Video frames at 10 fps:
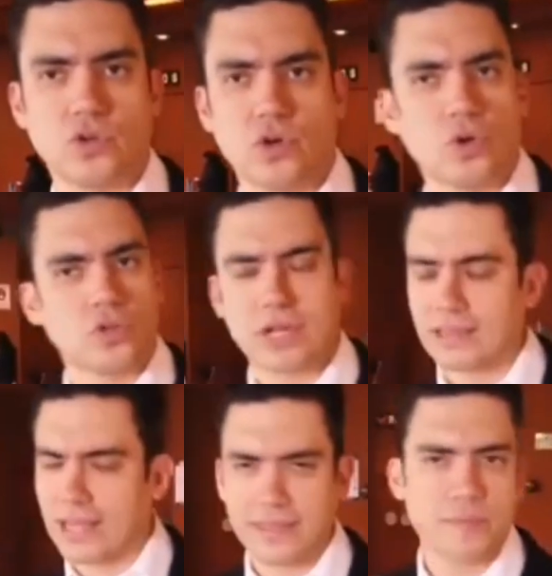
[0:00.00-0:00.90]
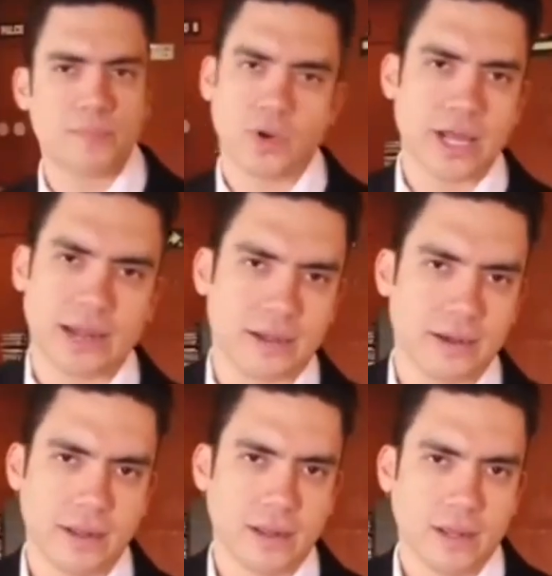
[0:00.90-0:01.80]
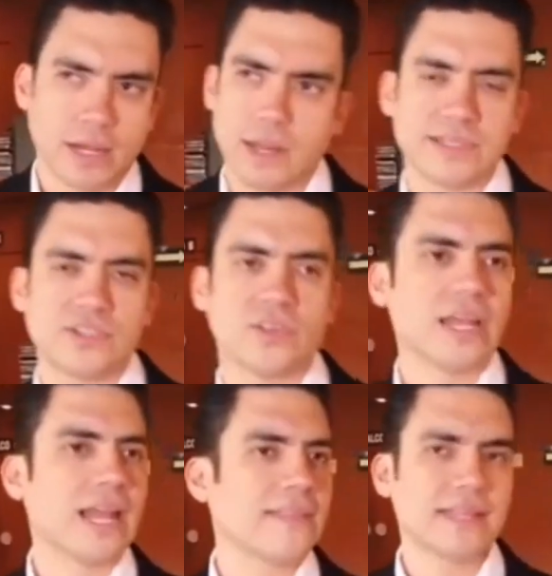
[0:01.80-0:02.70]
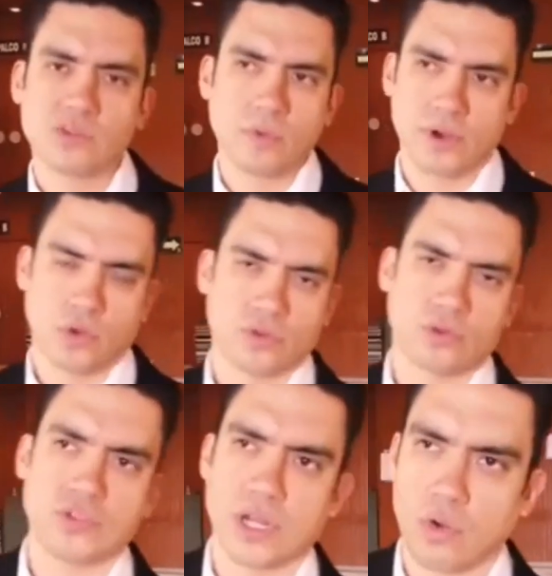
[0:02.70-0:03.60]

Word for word: no, no tratar de imponer la visión de nadie sobre otro,